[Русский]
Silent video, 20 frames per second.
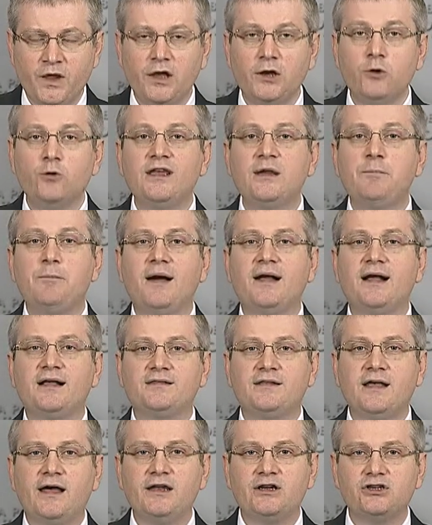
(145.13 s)
Люди
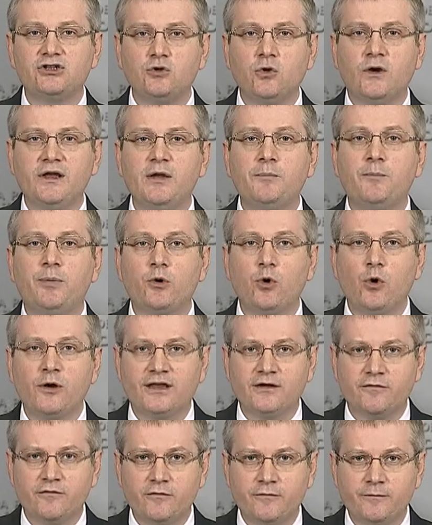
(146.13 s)
показали, что они
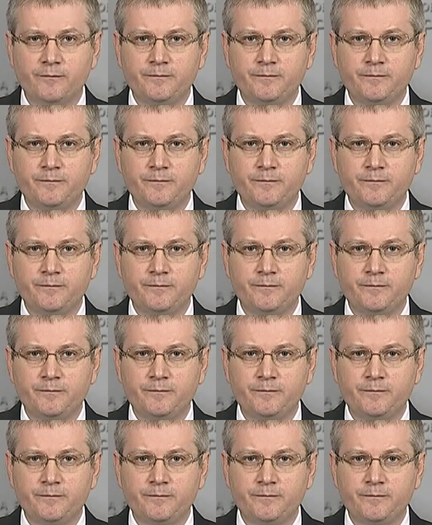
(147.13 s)
против